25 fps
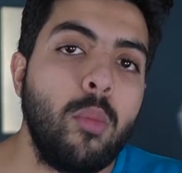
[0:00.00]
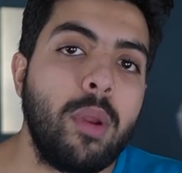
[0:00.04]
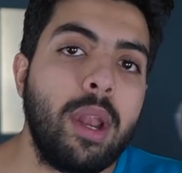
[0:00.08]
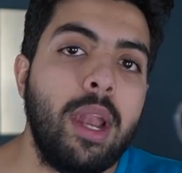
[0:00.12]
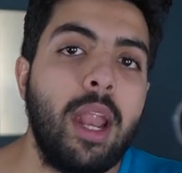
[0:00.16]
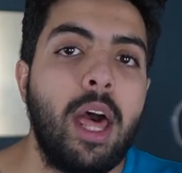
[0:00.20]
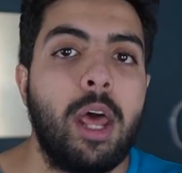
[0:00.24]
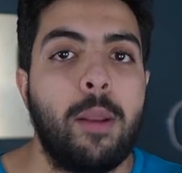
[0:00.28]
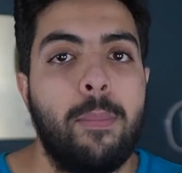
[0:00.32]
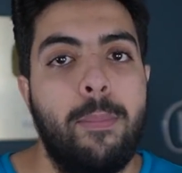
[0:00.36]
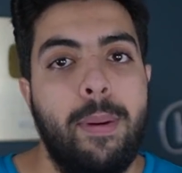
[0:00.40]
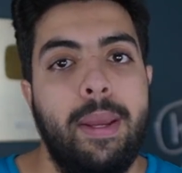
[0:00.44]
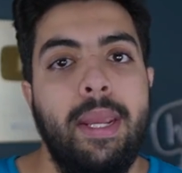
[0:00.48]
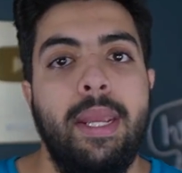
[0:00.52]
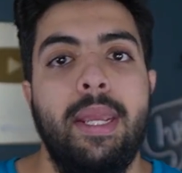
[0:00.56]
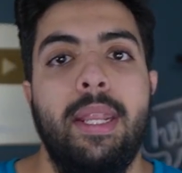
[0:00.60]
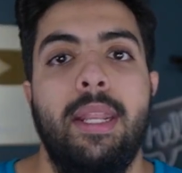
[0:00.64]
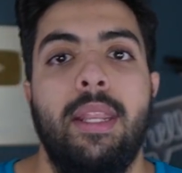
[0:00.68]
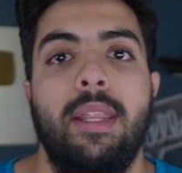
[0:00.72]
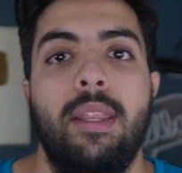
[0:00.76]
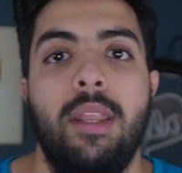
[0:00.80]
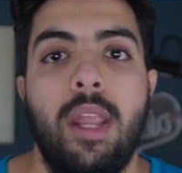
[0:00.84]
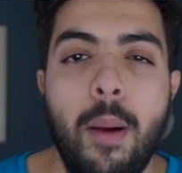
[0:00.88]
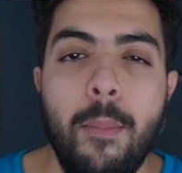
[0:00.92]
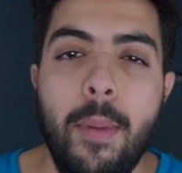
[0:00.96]
عمر ال
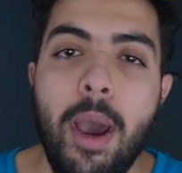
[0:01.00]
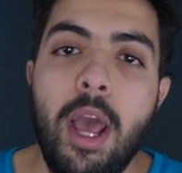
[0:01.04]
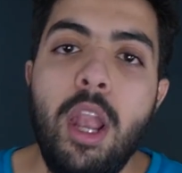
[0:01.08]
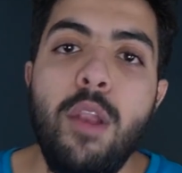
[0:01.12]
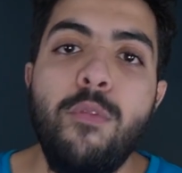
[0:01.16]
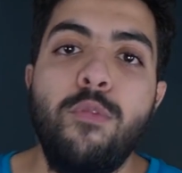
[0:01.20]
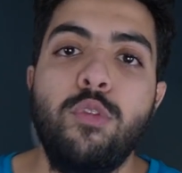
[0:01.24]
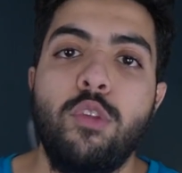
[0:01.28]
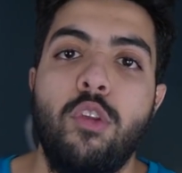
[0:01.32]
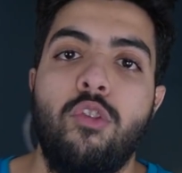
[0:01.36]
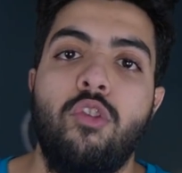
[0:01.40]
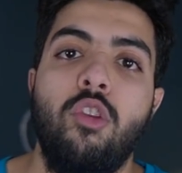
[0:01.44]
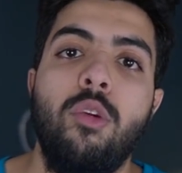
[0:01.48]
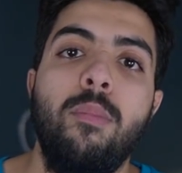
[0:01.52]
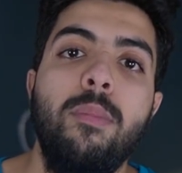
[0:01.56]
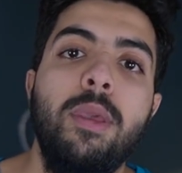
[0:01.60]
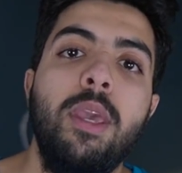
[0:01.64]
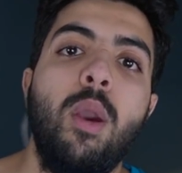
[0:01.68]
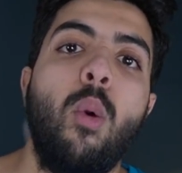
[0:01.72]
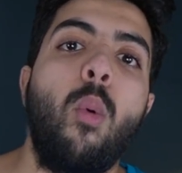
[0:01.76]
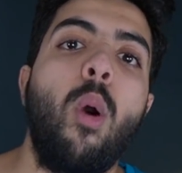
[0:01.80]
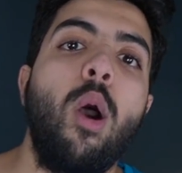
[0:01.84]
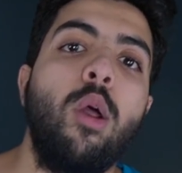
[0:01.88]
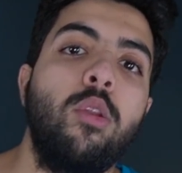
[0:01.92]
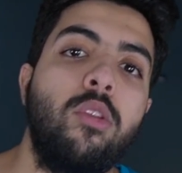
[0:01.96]
40 عام
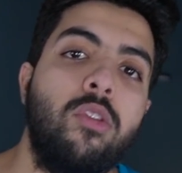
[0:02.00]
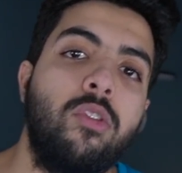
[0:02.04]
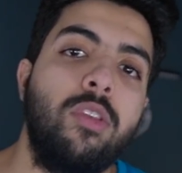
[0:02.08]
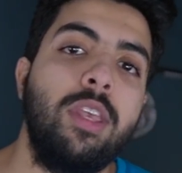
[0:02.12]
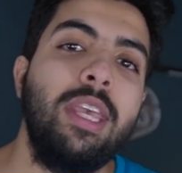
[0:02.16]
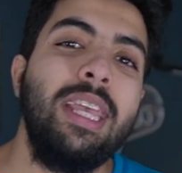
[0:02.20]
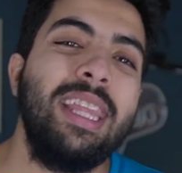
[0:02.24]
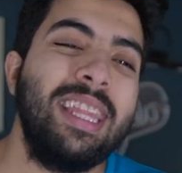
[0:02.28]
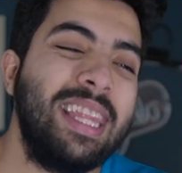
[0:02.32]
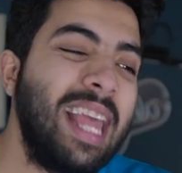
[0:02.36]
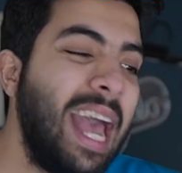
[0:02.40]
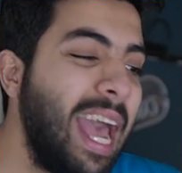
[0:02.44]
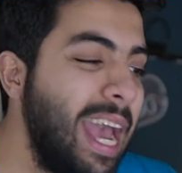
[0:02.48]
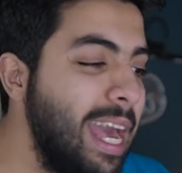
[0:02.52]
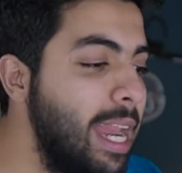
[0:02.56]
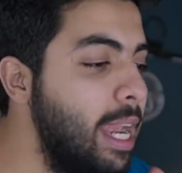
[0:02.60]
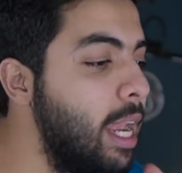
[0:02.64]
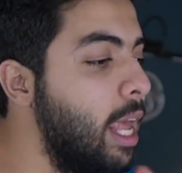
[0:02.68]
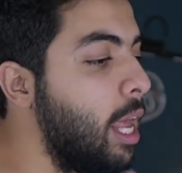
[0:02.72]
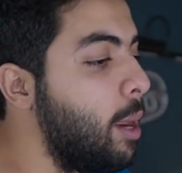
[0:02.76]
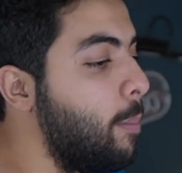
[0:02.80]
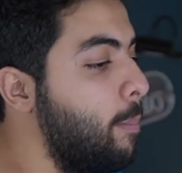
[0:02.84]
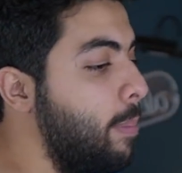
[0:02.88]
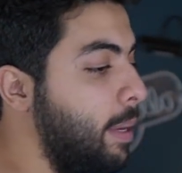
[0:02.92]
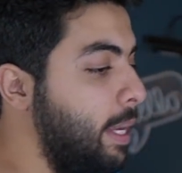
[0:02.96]
1991 دخل
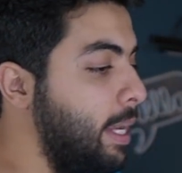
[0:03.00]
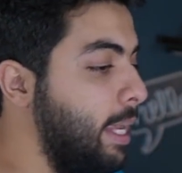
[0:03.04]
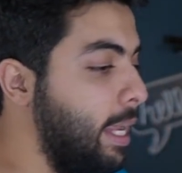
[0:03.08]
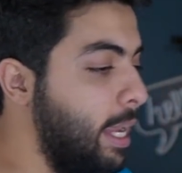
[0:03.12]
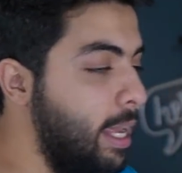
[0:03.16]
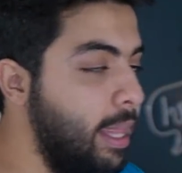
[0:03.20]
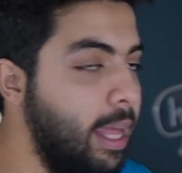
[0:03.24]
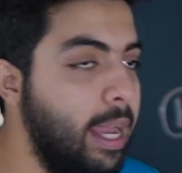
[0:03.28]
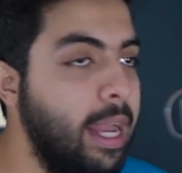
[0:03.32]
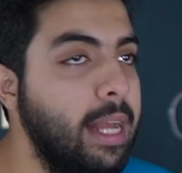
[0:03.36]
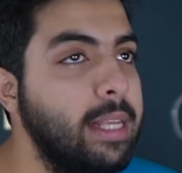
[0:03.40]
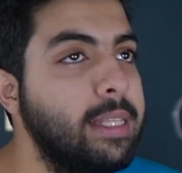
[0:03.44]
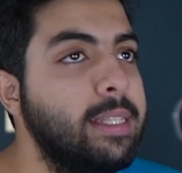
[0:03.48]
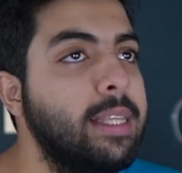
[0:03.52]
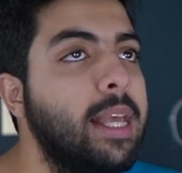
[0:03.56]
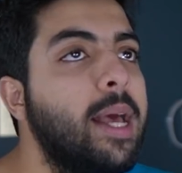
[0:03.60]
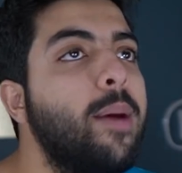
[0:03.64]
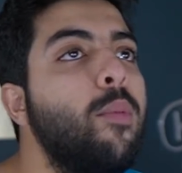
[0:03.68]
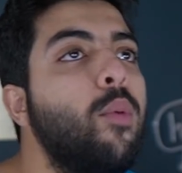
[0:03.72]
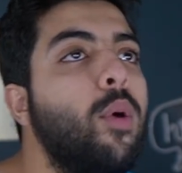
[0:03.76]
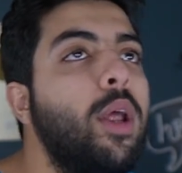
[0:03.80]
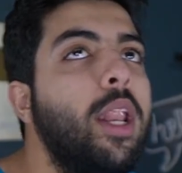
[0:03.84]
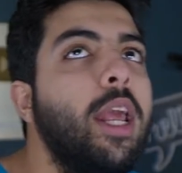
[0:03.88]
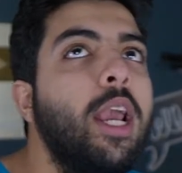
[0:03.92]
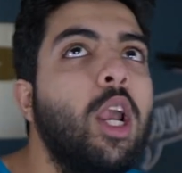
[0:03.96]
ال 40 كذا قال
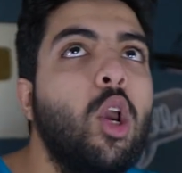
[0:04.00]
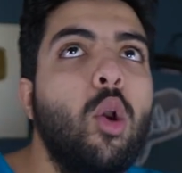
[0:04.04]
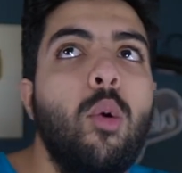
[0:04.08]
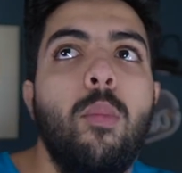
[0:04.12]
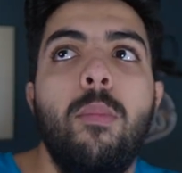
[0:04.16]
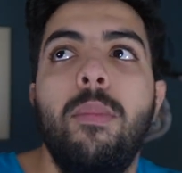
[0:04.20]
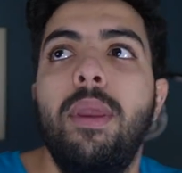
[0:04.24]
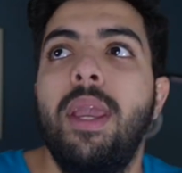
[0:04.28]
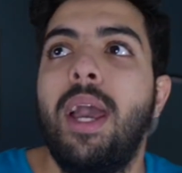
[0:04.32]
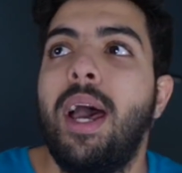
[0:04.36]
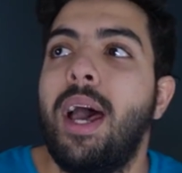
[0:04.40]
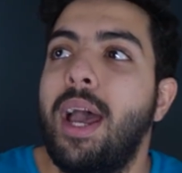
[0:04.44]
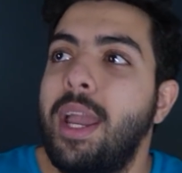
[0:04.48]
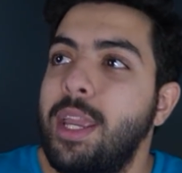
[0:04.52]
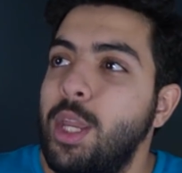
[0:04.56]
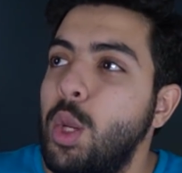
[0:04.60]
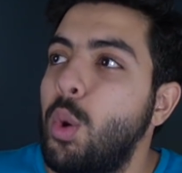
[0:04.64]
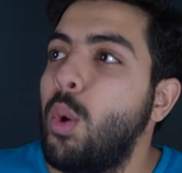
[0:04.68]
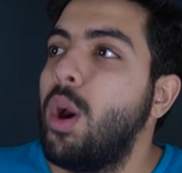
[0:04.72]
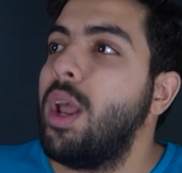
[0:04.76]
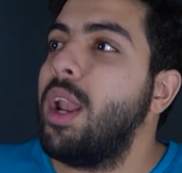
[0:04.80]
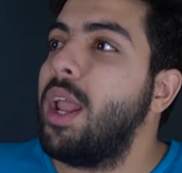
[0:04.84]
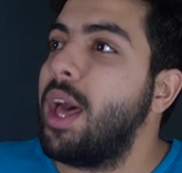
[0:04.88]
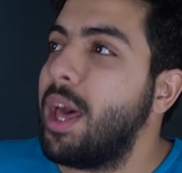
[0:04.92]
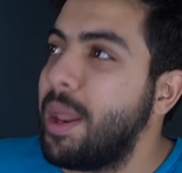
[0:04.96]
السلام عليكم يا
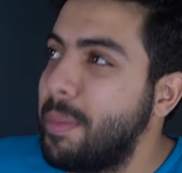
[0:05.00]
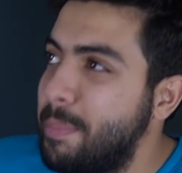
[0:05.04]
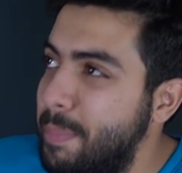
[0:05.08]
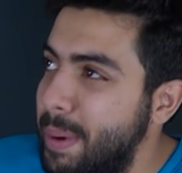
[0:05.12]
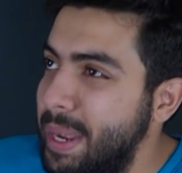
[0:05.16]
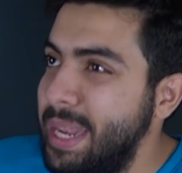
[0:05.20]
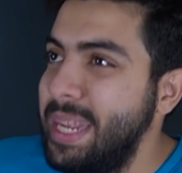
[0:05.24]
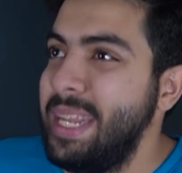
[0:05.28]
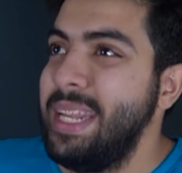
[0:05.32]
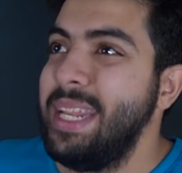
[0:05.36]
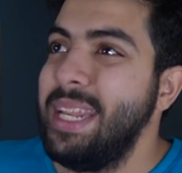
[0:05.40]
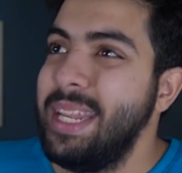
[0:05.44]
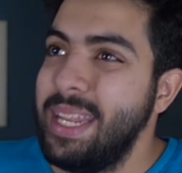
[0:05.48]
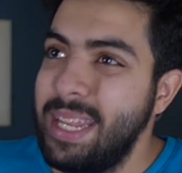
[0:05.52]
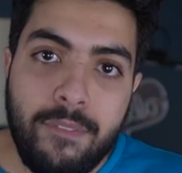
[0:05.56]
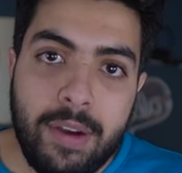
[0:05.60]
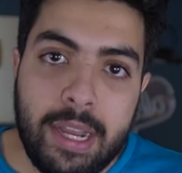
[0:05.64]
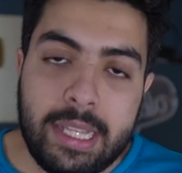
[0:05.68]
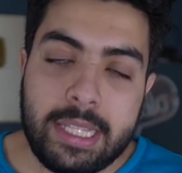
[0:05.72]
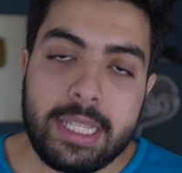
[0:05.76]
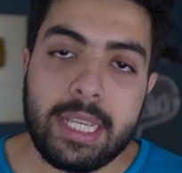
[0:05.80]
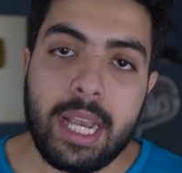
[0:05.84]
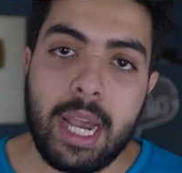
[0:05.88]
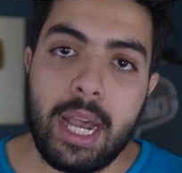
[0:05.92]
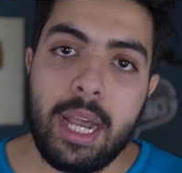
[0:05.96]
ايها ال 40
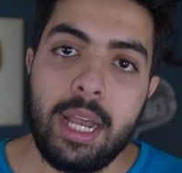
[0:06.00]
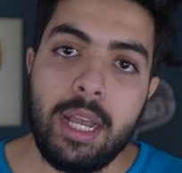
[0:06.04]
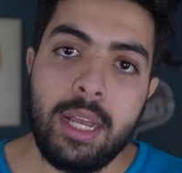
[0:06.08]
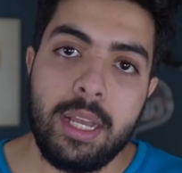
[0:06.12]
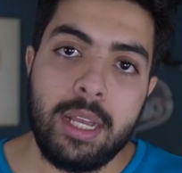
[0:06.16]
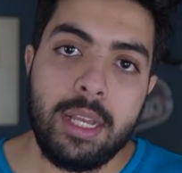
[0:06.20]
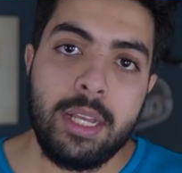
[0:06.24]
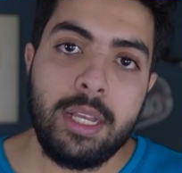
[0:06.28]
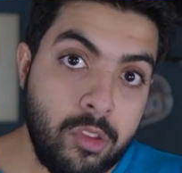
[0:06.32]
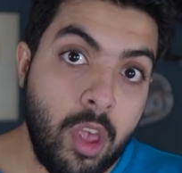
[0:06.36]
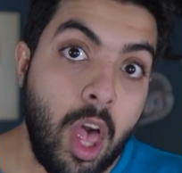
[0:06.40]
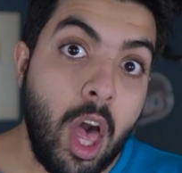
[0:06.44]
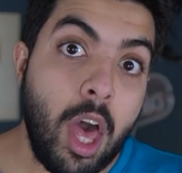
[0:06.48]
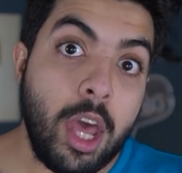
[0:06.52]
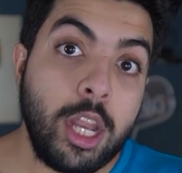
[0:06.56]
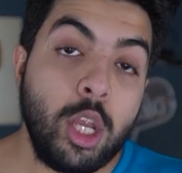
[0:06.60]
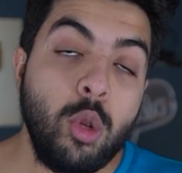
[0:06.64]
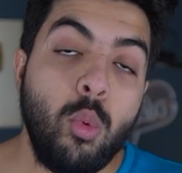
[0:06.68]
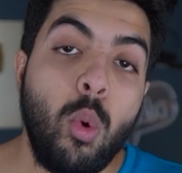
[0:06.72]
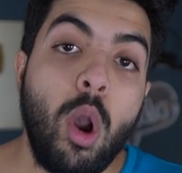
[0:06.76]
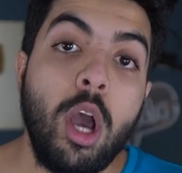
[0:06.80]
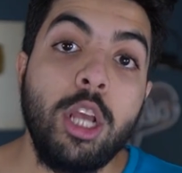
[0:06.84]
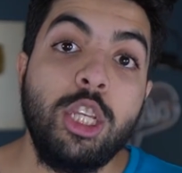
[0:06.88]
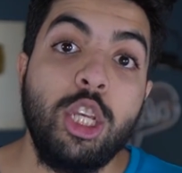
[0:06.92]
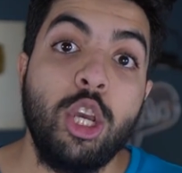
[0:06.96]
فجاه صار
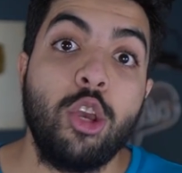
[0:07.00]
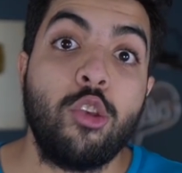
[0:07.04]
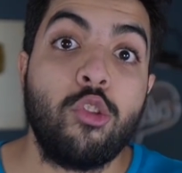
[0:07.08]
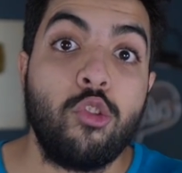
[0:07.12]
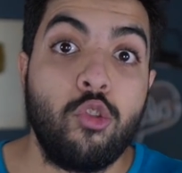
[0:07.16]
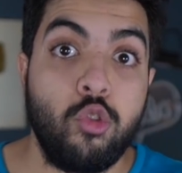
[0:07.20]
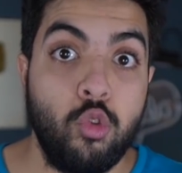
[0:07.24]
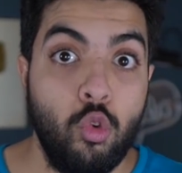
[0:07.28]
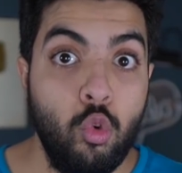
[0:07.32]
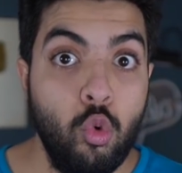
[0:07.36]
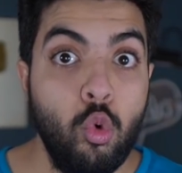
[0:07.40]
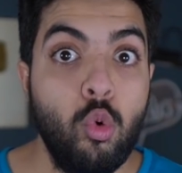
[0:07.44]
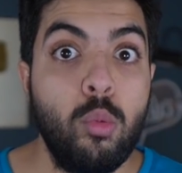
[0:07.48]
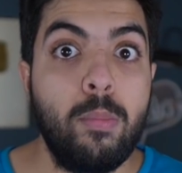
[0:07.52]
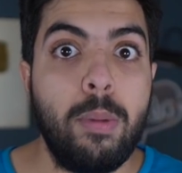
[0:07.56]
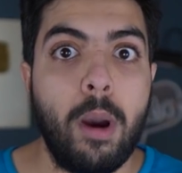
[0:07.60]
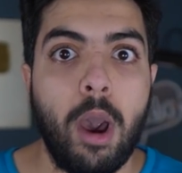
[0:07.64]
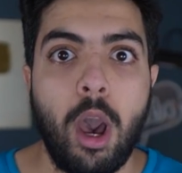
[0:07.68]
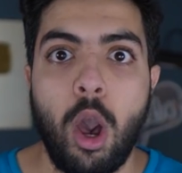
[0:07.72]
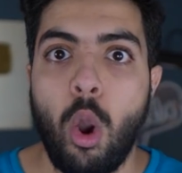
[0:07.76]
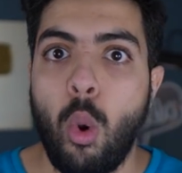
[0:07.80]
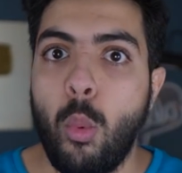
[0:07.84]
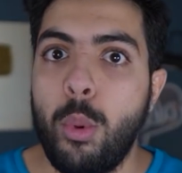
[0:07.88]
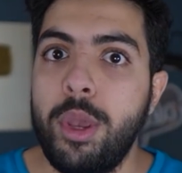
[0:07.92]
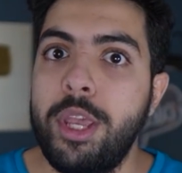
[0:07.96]
يواجه
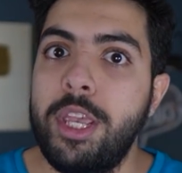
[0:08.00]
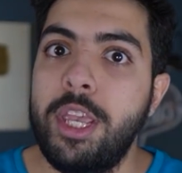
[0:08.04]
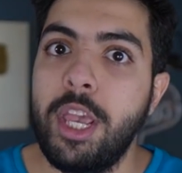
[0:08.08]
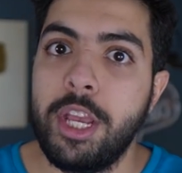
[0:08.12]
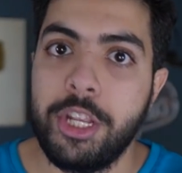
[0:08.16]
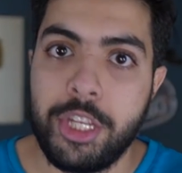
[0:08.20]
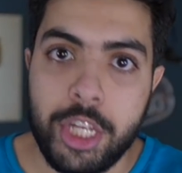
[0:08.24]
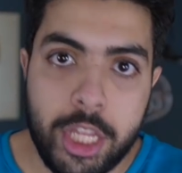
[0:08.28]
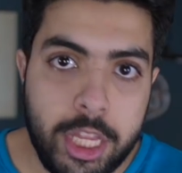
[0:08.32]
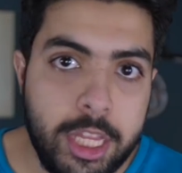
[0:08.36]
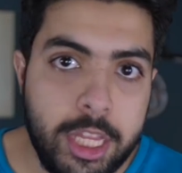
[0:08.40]
صعوبه قويه